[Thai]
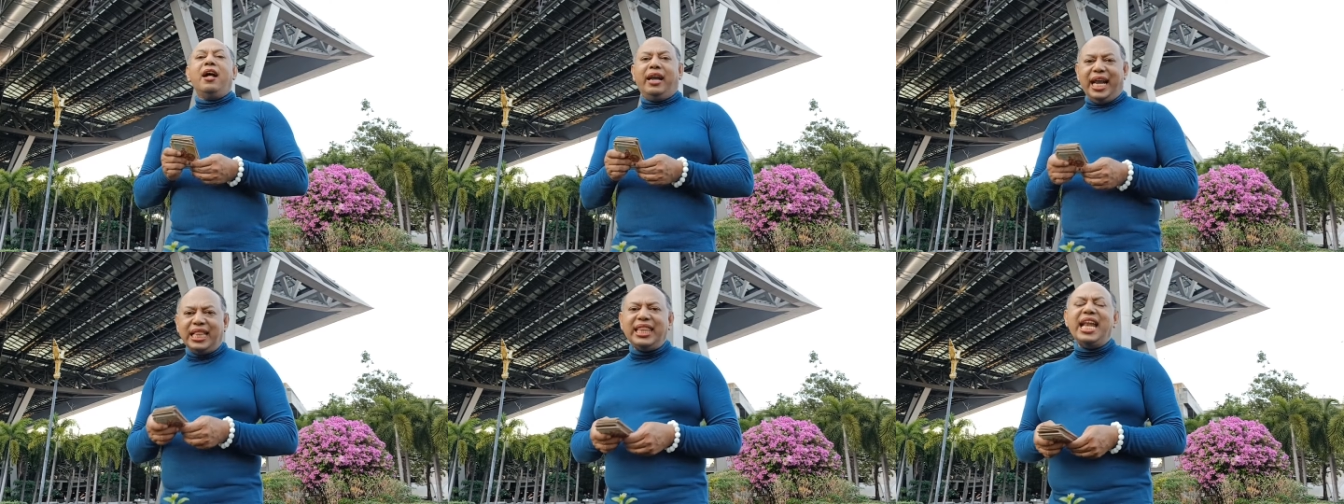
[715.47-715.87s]

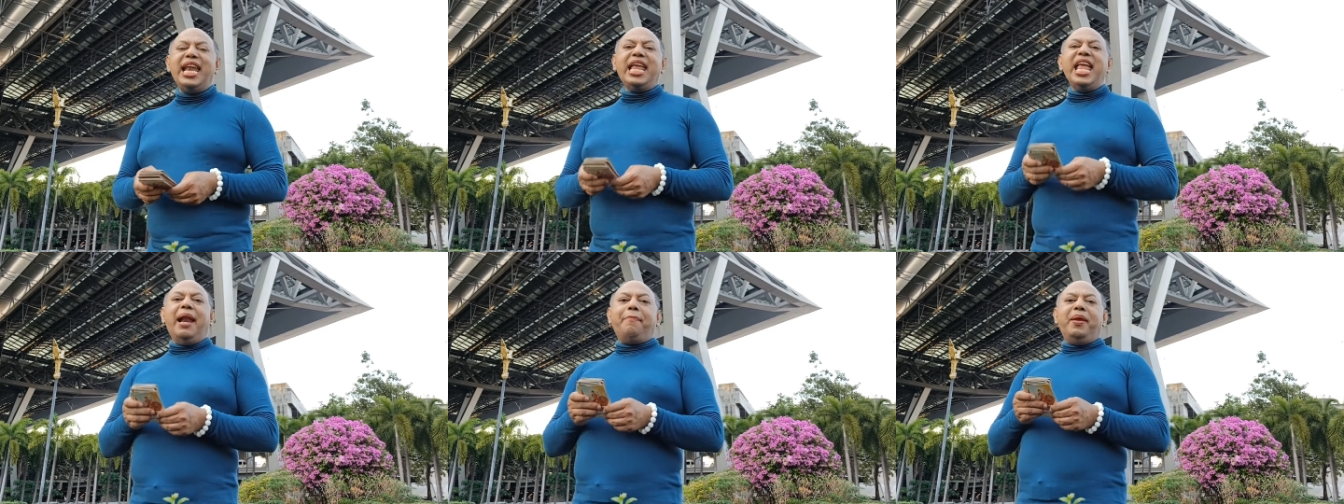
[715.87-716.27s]
รัตน
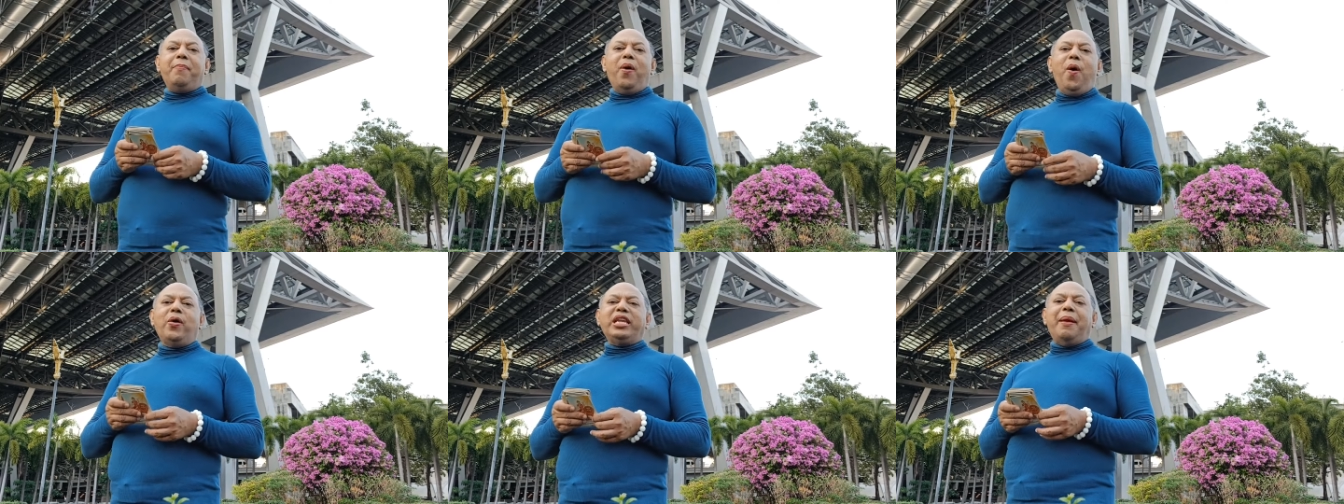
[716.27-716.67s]
ยันพิโม
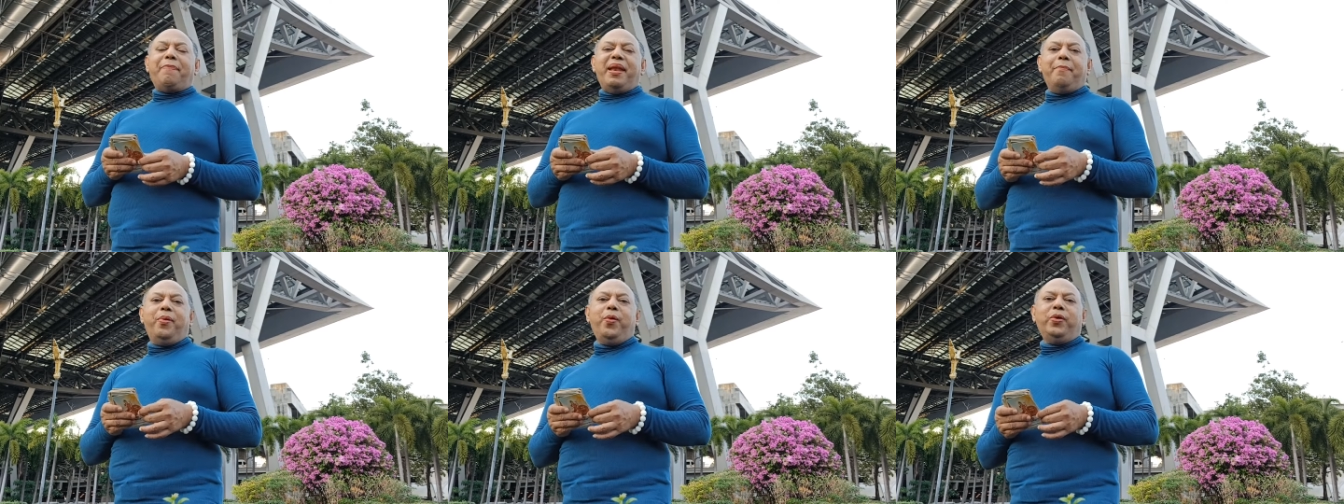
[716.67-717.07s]
กเนี่ย
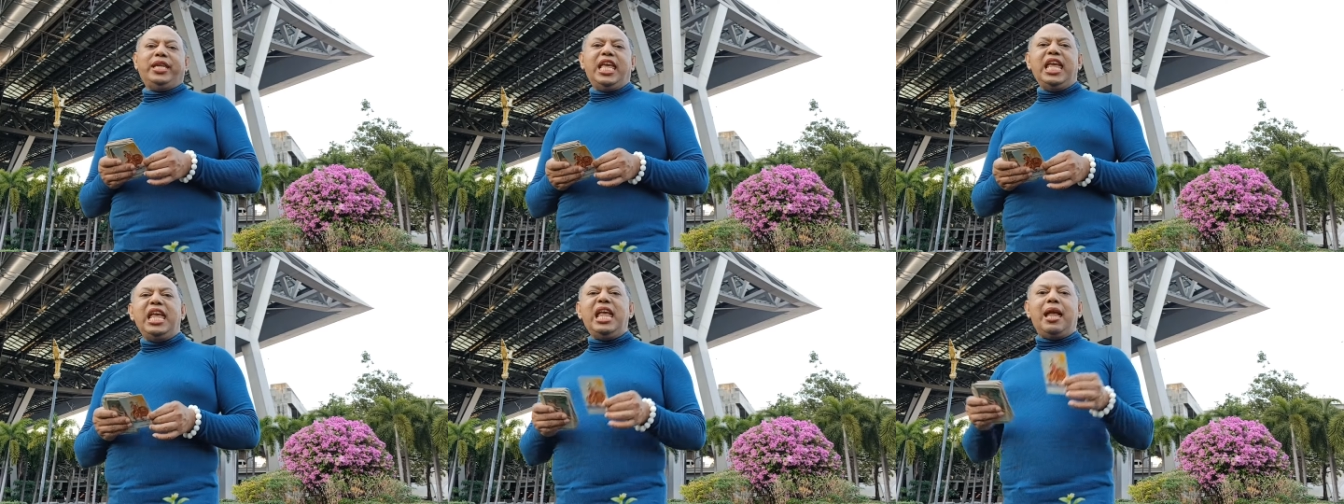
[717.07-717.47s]
เป็น ผู้
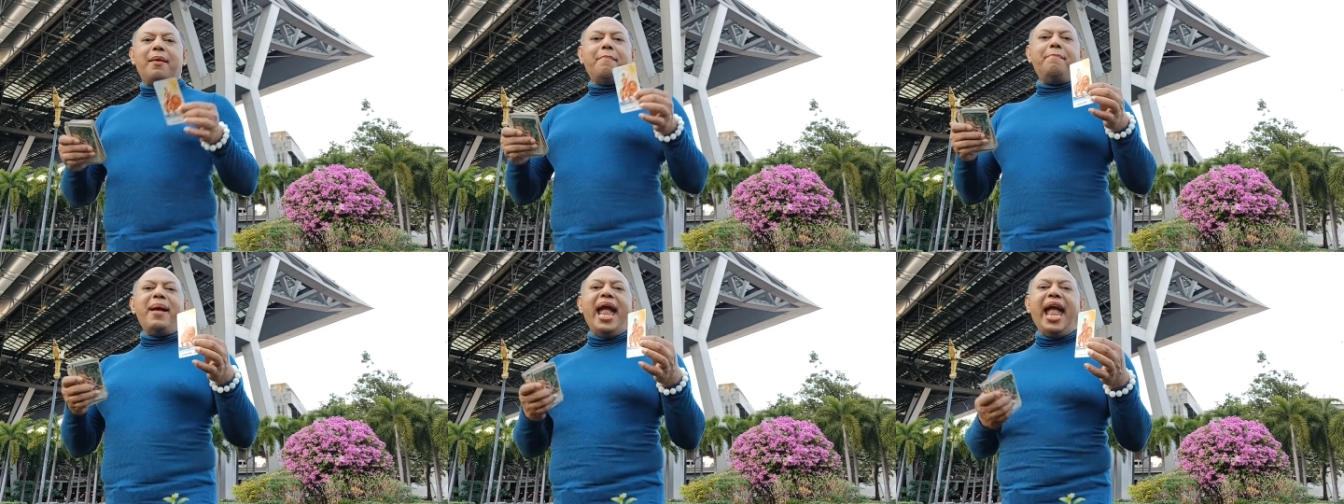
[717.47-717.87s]
ที่
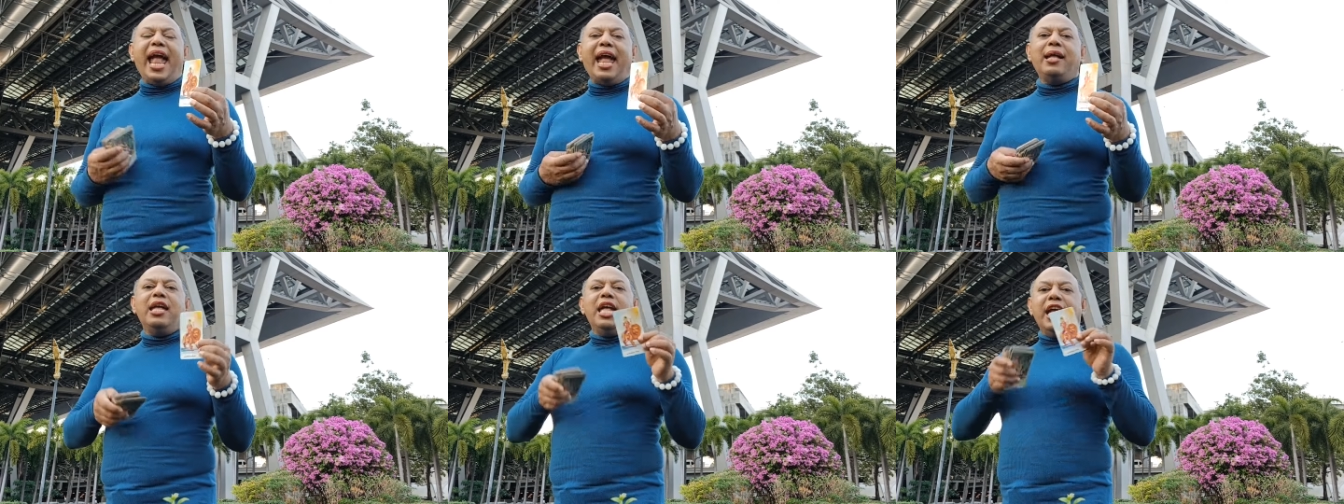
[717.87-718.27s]
มา
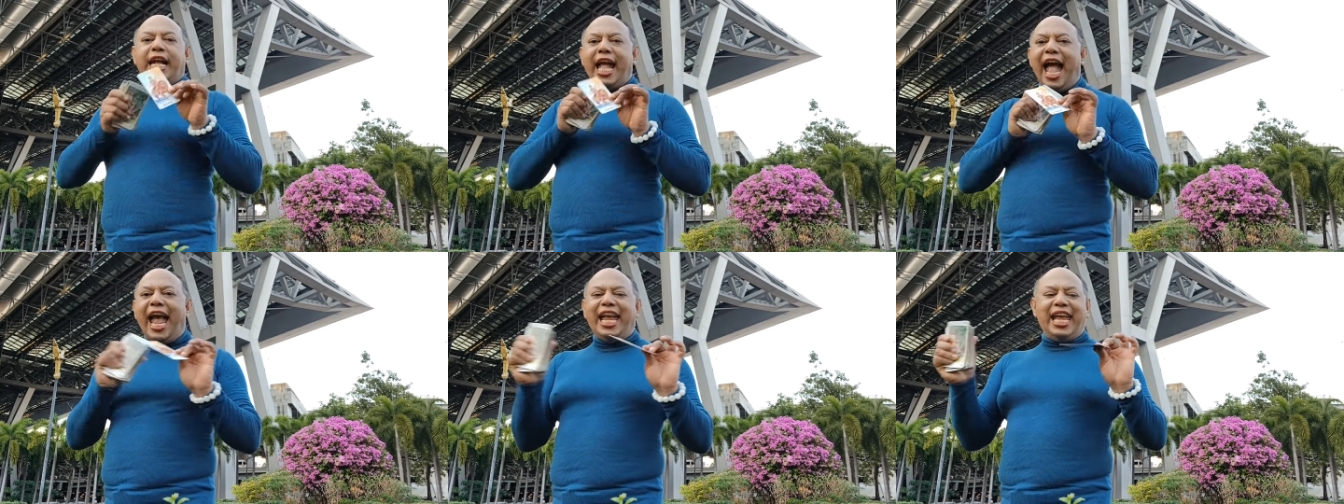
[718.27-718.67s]
ไถ